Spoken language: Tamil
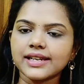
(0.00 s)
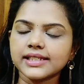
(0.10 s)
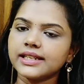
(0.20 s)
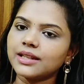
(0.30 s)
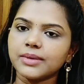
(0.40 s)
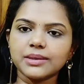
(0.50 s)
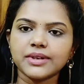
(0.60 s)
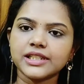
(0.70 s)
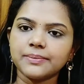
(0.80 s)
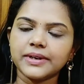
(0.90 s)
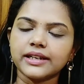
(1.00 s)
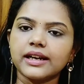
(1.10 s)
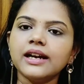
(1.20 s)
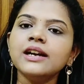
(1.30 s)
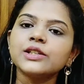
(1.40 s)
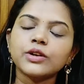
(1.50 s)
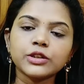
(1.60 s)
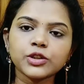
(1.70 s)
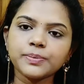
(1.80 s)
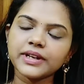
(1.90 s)
ஃபேஸ் ஸ்கின் அந்த மாதிரி மென்ஷன் பண்ணியிருக்காங்க ஸோ
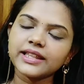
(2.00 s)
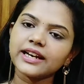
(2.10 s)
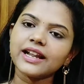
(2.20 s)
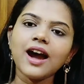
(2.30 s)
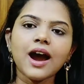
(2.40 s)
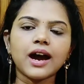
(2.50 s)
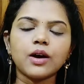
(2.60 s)
உங்களுக்கு சூஸ் பண்ண தெரியலனா